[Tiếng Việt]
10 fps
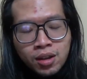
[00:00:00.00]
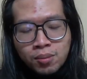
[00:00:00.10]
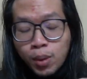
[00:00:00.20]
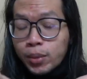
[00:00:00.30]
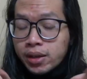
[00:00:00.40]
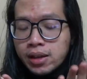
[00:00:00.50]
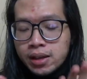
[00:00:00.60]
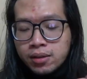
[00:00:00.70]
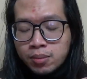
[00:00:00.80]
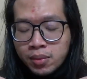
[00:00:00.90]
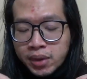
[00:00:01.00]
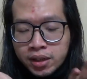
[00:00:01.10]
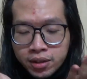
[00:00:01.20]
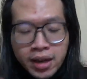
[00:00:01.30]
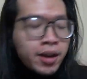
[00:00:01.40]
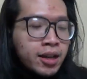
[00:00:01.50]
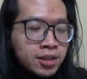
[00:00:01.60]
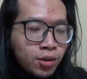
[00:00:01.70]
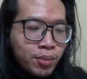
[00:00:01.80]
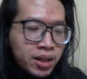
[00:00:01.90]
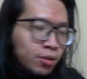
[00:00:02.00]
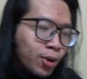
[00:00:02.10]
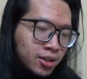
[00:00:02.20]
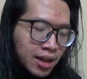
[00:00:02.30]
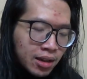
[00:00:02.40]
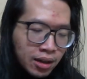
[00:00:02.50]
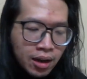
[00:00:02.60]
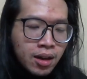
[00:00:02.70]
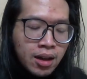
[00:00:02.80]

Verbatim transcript: mà mình nhìn mà mình cứ để đấy xong rồi mình quan sát là